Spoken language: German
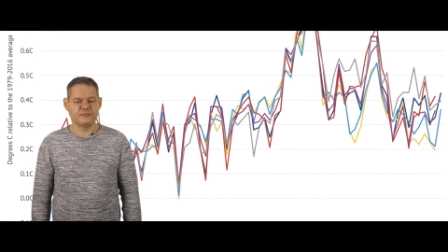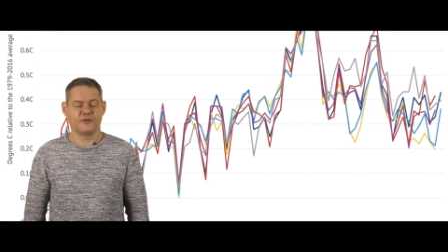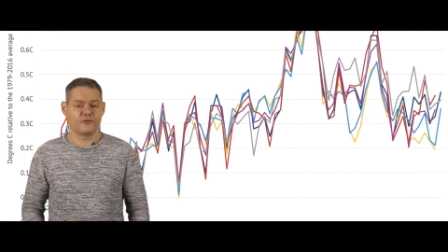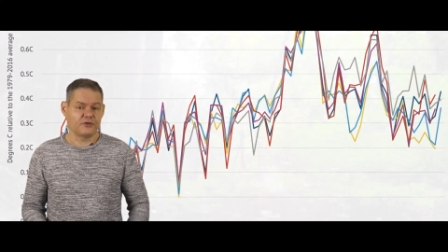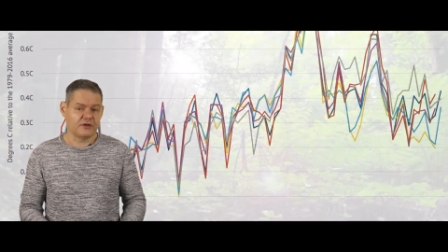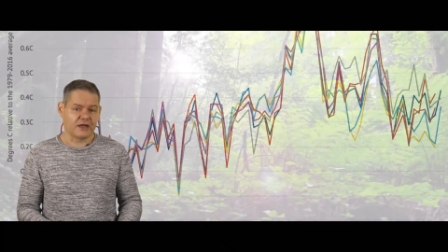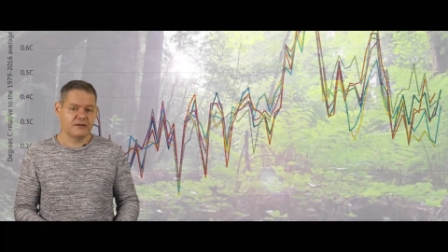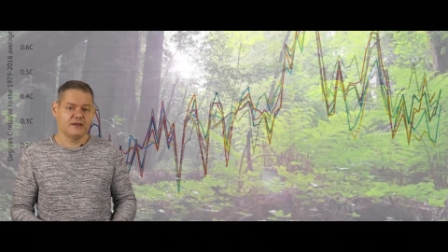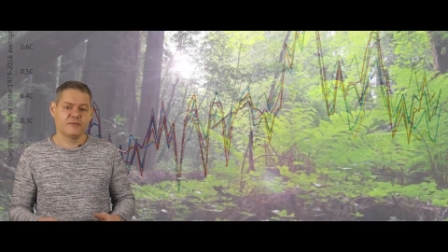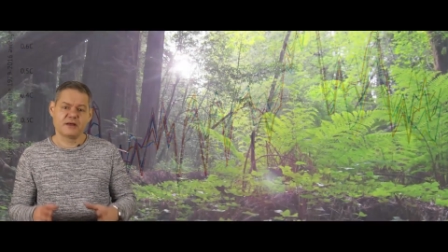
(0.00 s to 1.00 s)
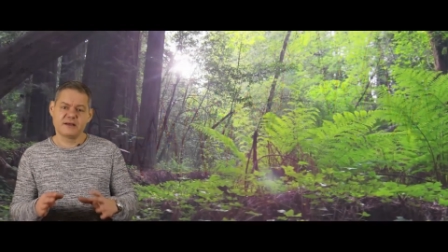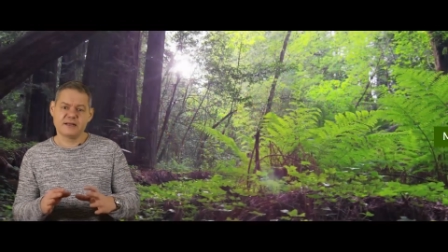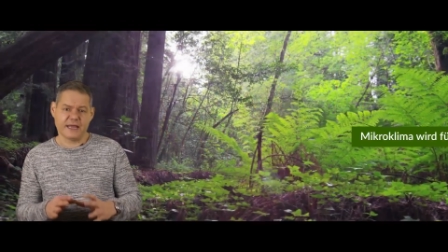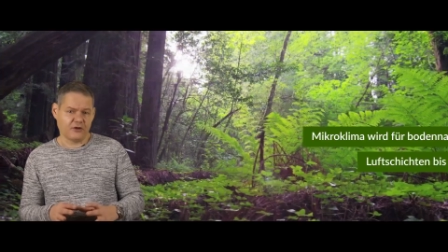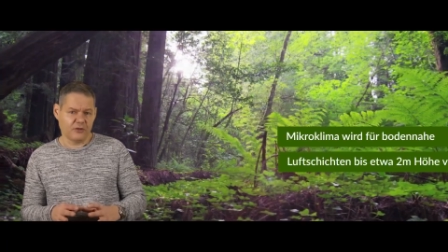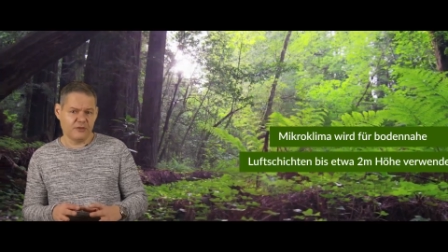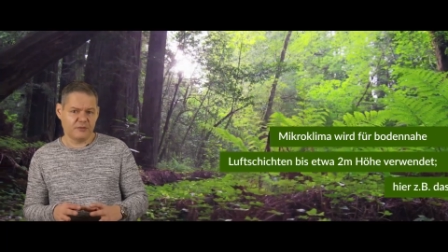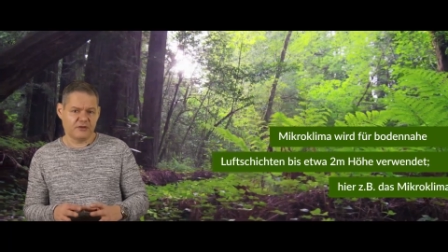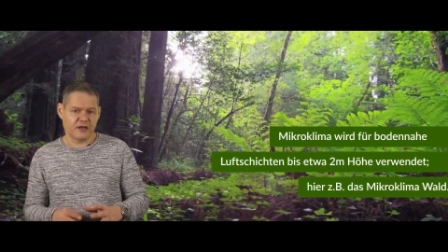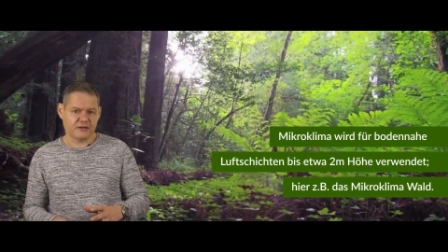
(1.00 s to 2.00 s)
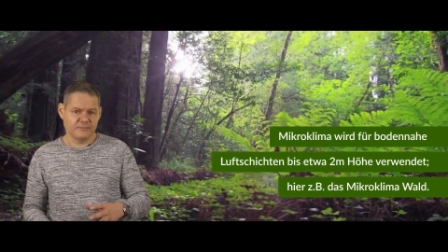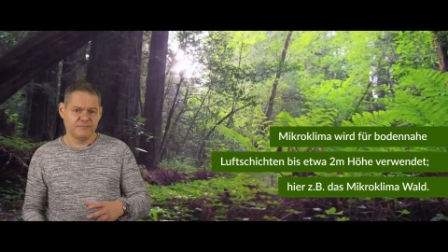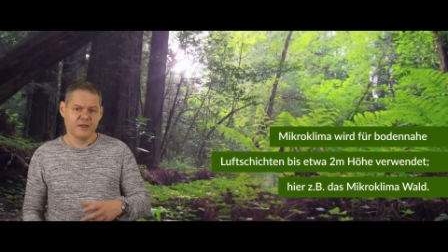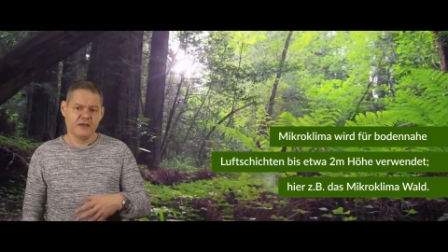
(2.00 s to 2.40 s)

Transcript: Solche Daten, die kann man kleinräumig betrachten,